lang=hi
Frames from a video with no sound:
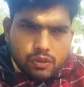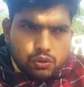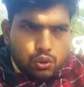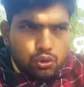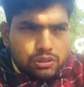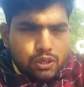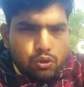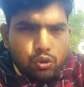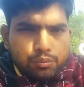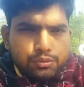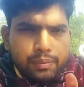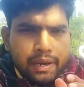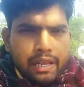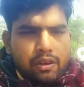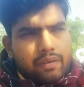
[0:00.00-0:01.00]
दो तीन रूम्स
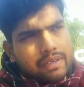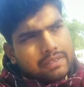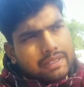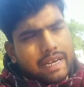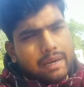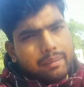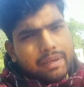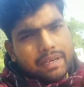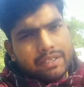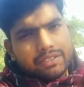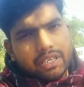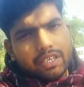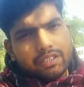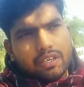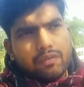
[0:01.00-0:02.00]
बने हुए हैं साइड में
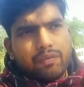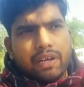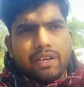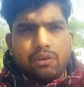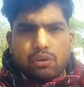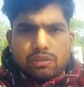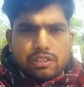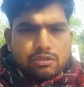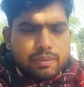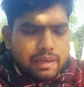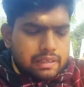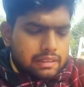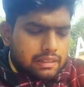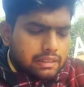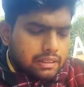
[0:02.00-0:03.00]
नीचे की तरफ वहीं डॉक्टर्स
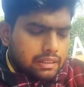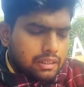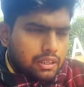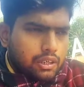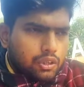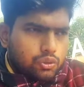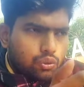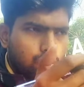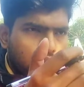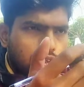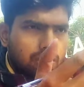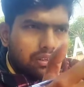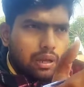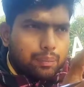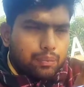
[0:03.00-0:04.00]
बैठते हैं तो
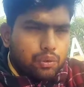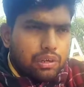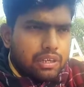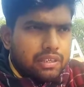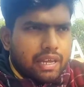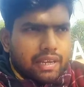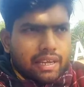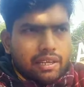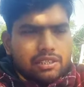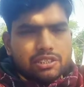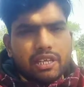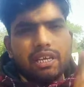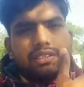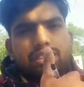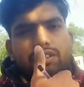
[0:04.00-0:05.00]
डॉक्टर्स आपको ले जाएंगे
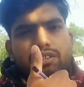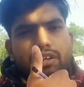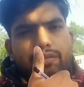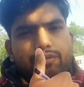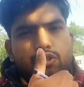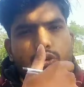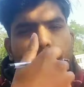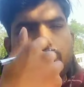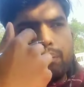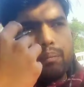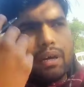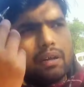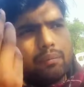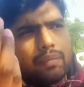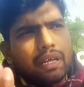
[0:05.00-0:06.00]
स्टेयर्स की तरफ जो आप
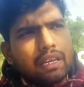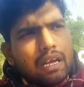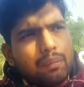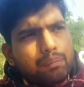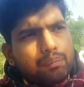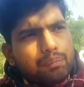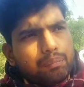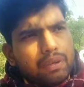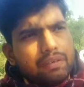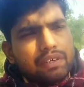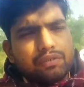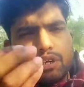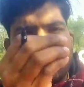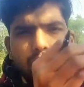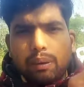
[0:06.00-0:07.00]
मैं मेरी आप प्रीवियस
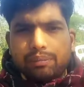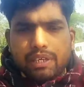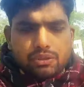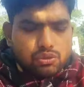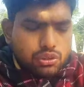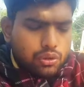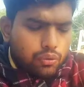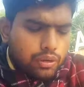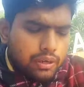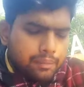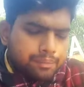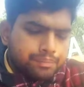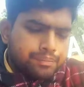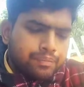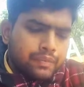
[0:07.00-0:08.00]
वीडियो में आप देख चुके होंगे
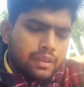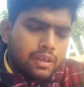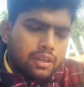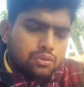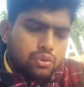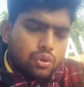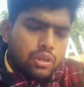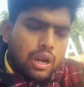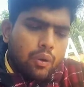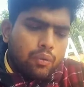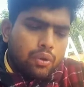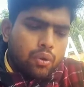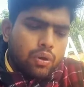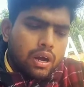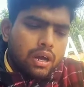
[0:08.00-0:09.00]
जो ग्राउंड
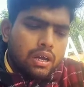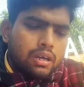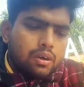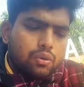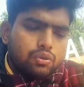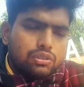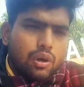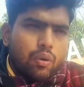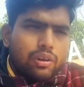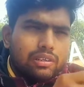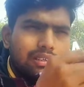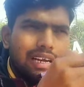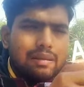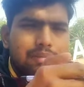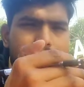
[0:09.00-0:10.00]
होगा उस ग्राउंड के
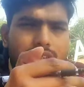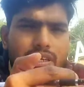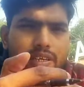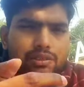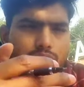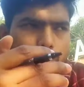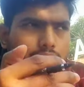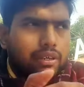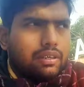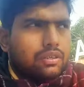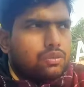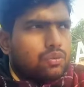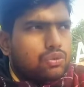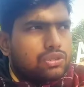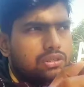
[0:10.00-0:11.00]
साइड में स्टेयर्स होंगे
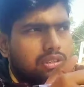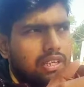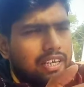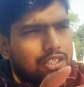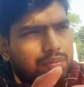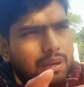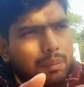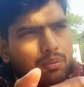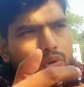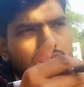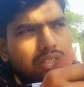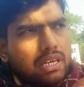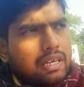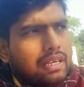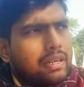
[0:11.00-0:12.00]
उस स्टेयर्स पे आपको ले
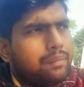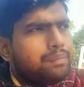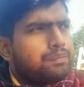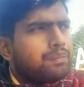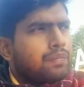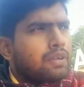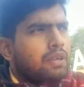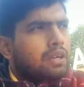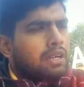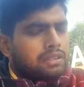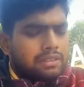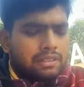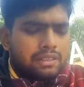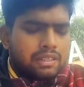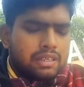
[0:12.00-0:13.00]
जाएंगे
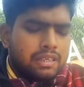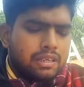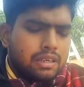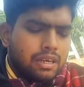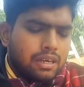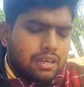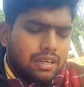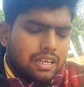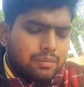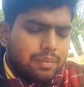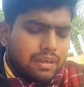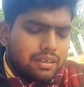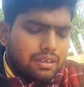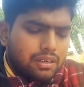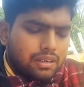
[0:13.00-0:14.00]
जैसे कि
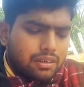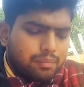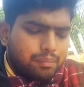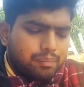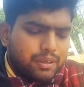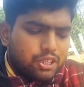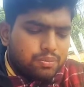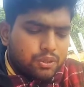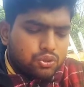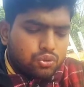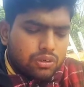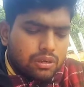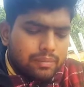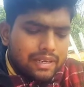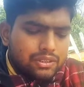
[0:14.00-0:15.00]
लगभग बीस बच्चों
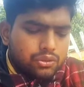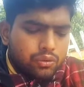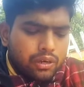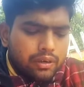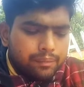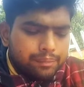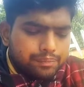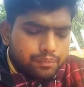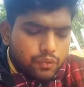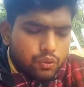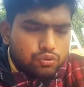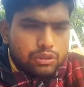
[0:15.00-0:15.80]
का बैच होगा उन